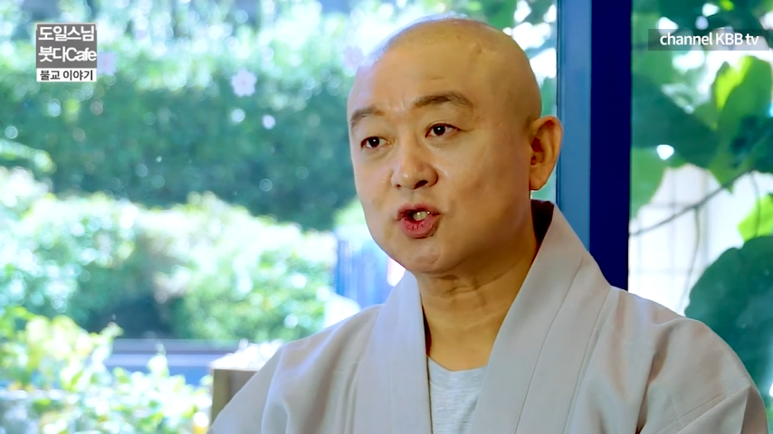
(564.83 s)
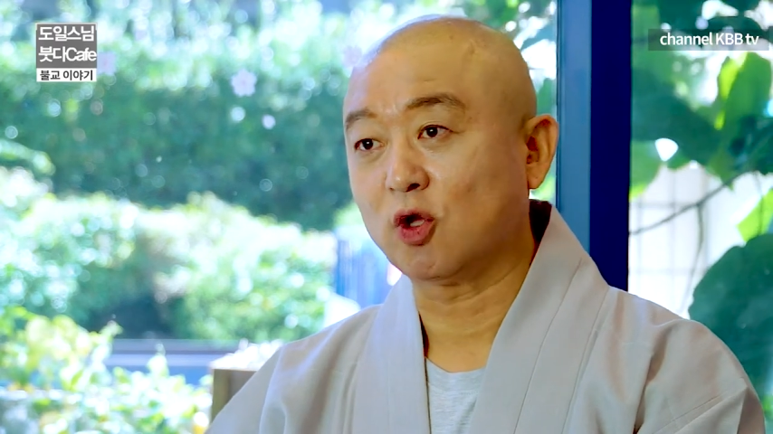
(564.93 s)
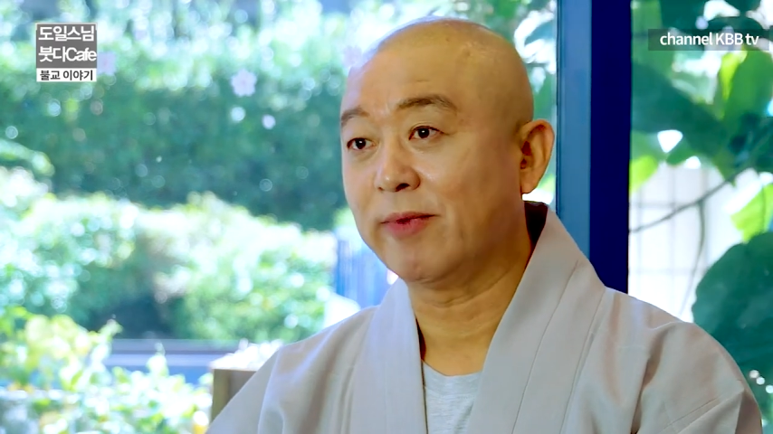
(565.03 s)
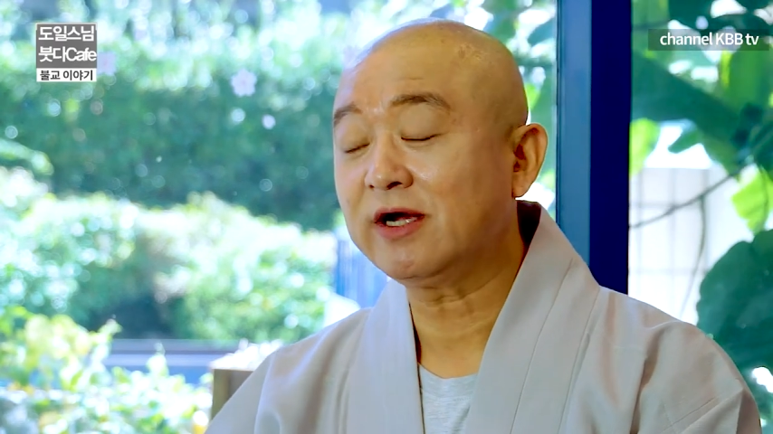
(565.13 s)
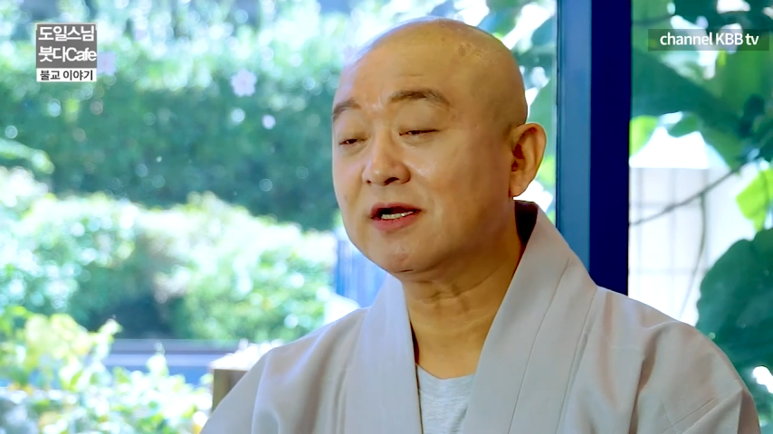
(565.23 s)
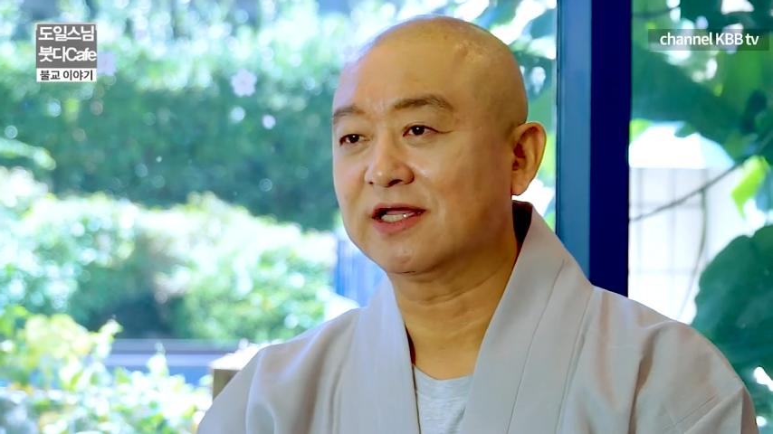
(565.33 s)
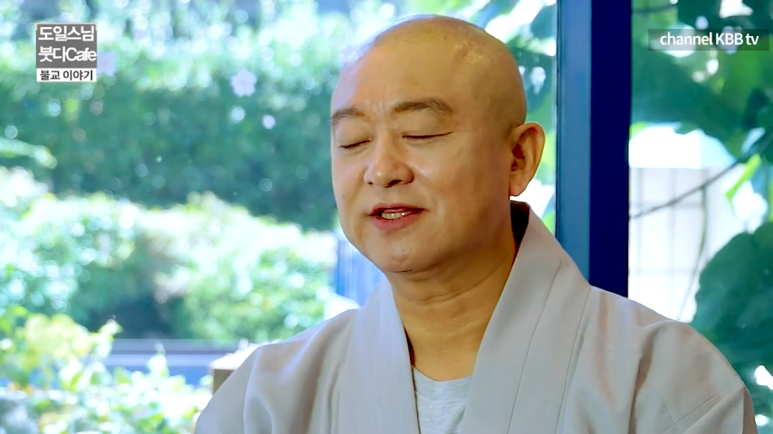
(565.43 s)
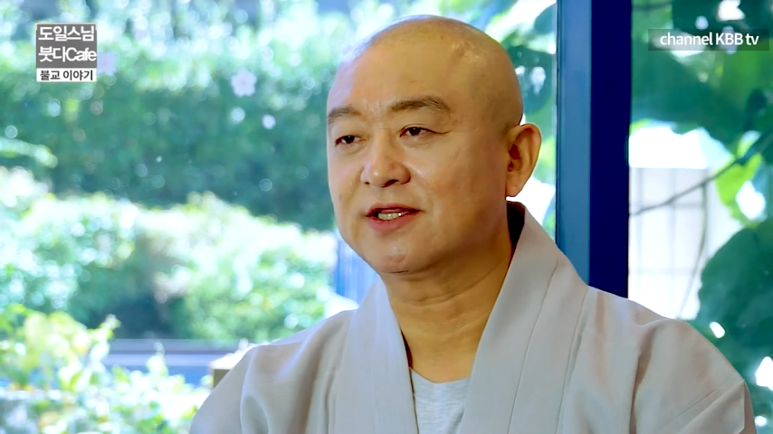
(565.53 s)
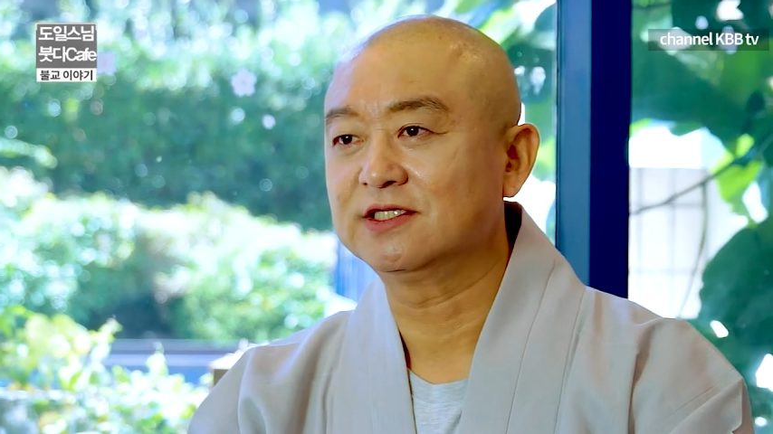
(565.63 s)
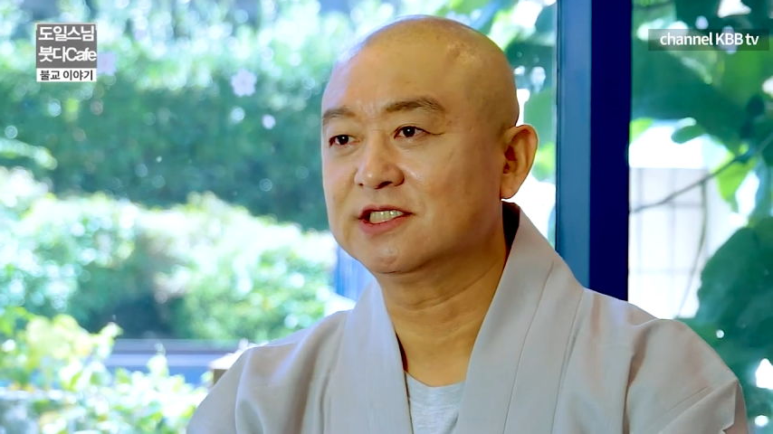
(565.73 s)
도망을
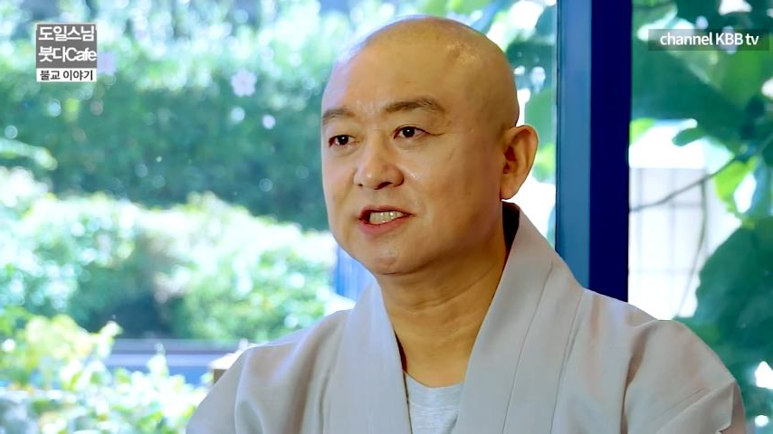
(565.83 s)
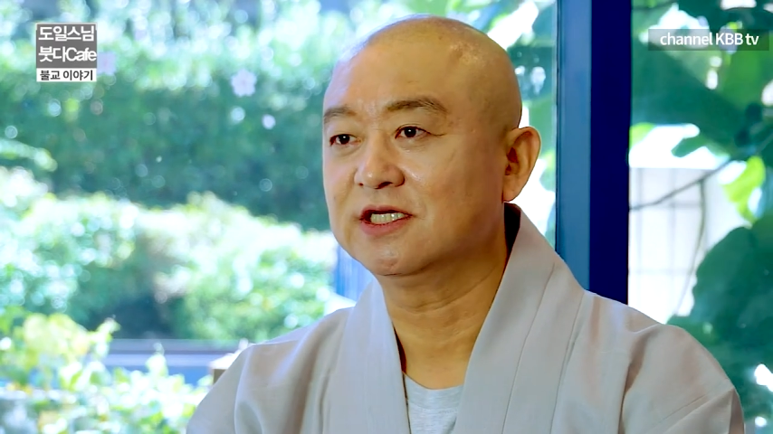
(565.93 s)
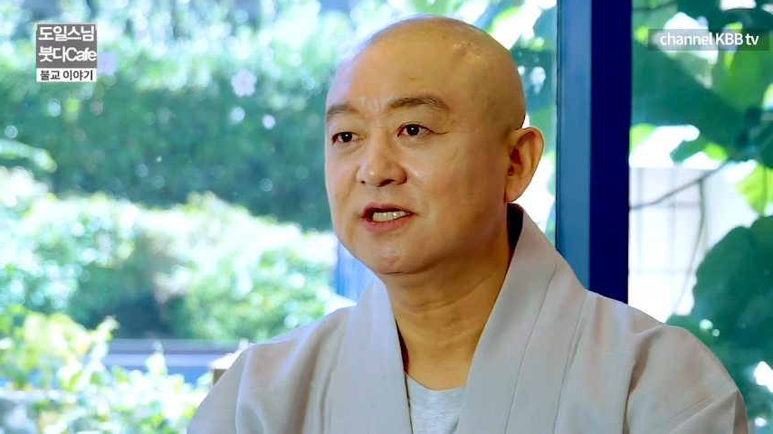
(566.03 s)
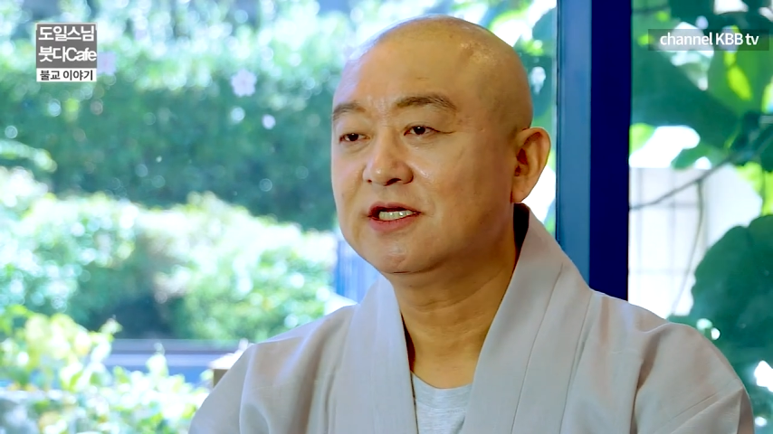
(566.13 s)
간다든지